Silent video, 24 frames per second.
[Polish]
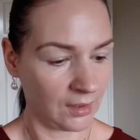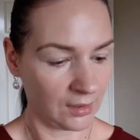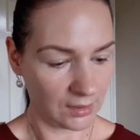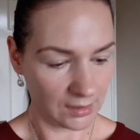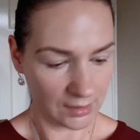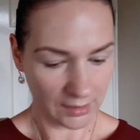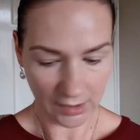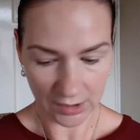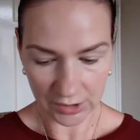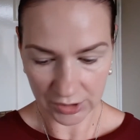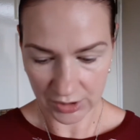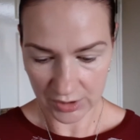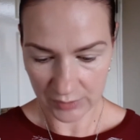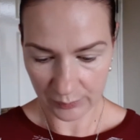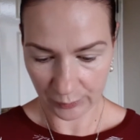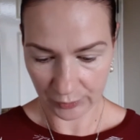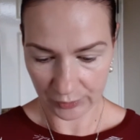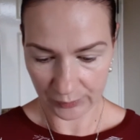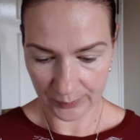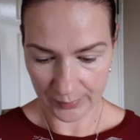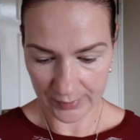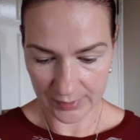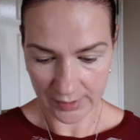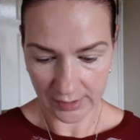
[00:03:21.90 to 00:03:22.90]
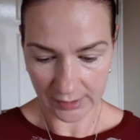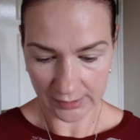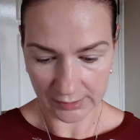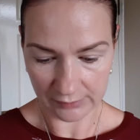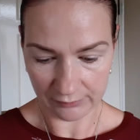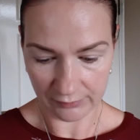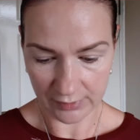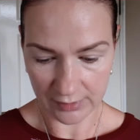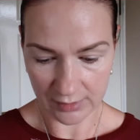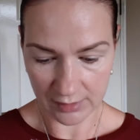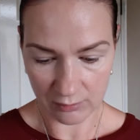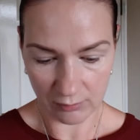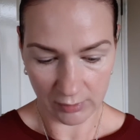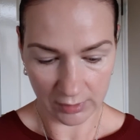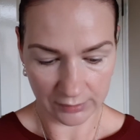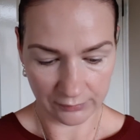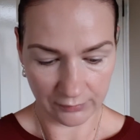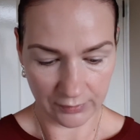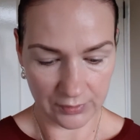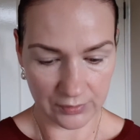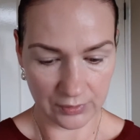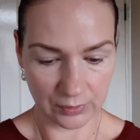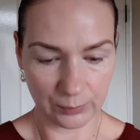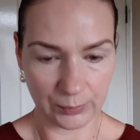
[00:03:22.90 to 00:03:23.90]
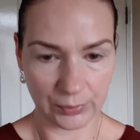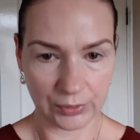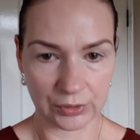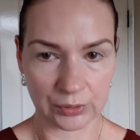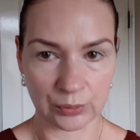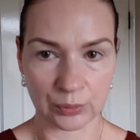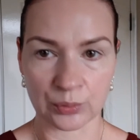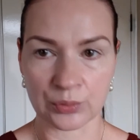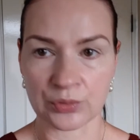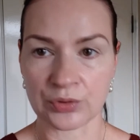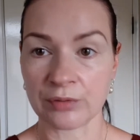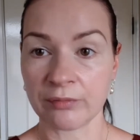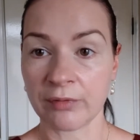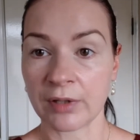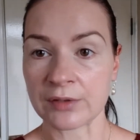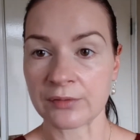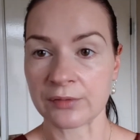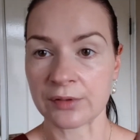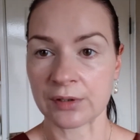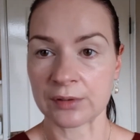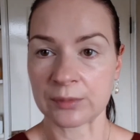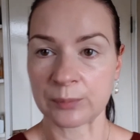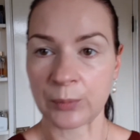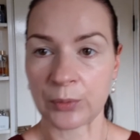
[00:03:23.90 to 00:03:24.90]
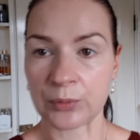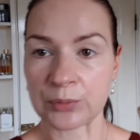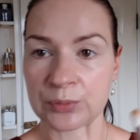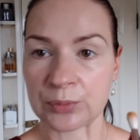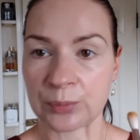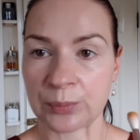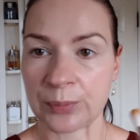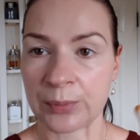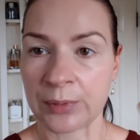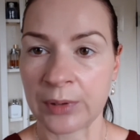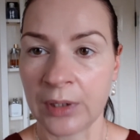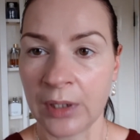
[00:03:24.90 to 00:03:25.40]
I każdy jest podpisany, więc łatwiej sobie ich używać w ten sposób.